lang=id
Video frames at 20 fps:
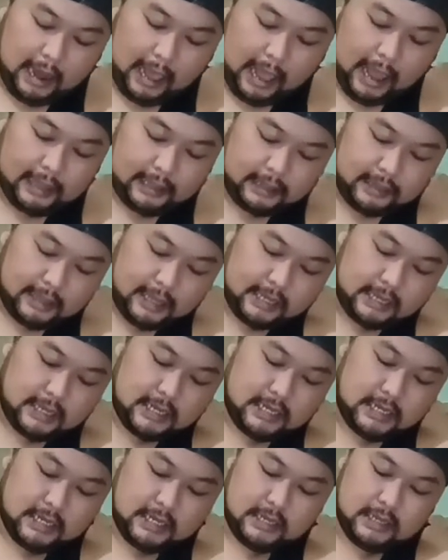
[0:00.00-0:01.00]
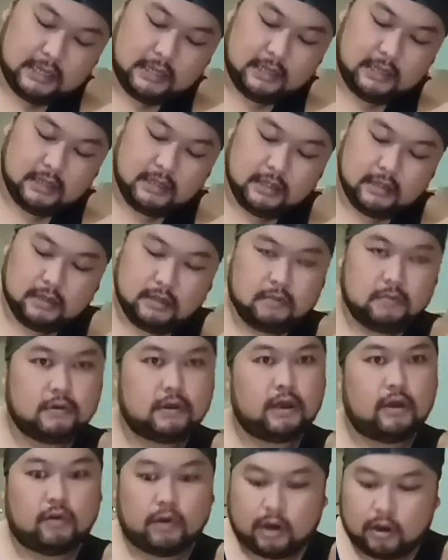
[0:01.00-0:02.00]
like this
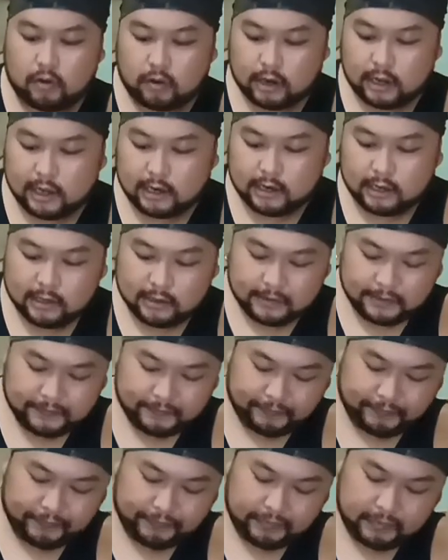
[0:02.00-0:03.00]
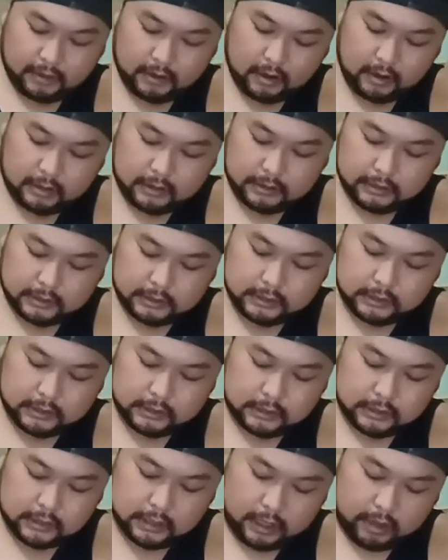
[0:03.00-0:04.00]
kayak orang Korea nih
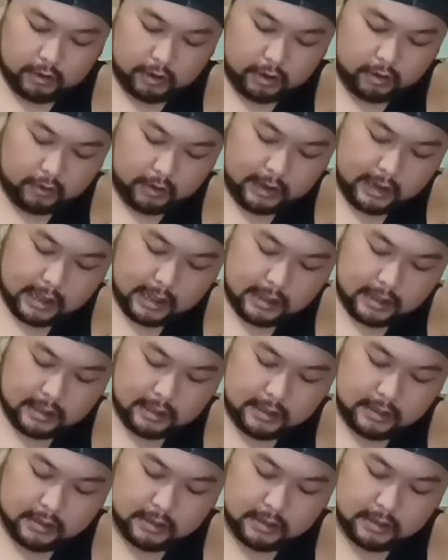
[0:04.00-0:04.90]
kayak orang Korea